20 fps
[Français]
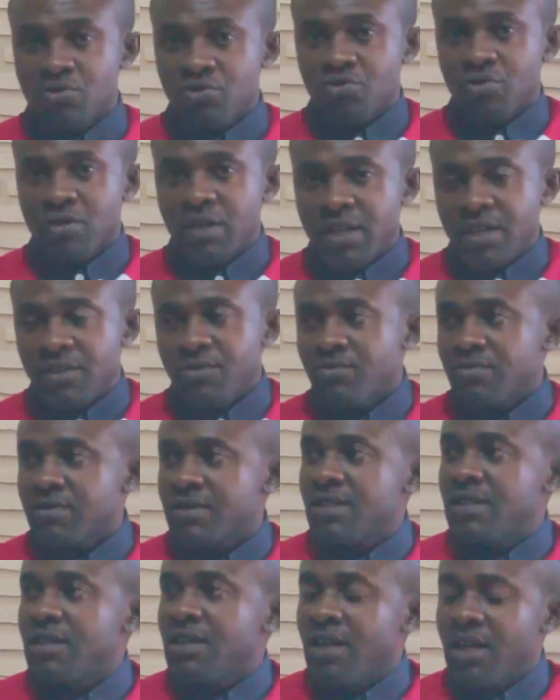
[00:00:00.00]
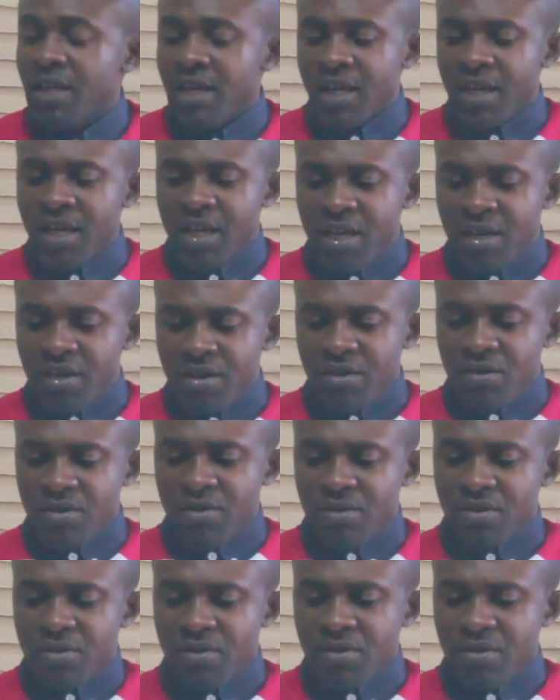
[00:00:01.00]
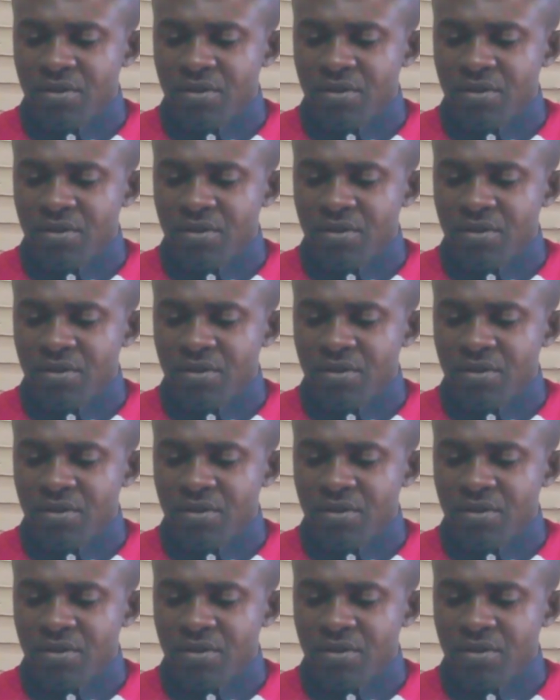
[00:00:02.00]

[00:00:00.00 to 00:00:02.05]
que je l'ai annoncé euh,